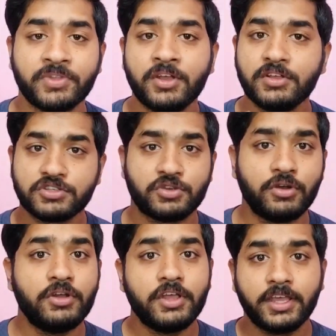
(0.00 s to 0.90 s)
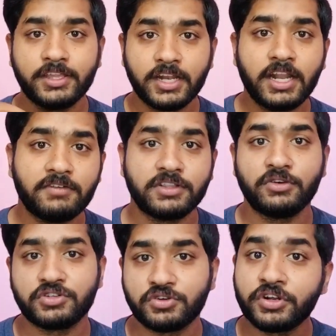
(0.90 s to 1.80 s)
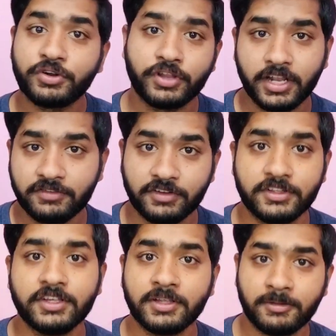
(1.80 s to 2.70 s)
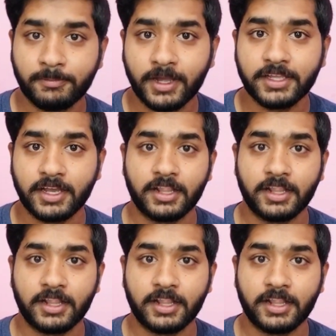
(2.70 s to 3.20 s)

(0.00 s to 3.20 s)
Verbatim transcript: ஸோ இதனால் வந்து ஒரு ஸ்டூடெண்ட்டோடைய லைஃப் வந்து பாதிக்காதா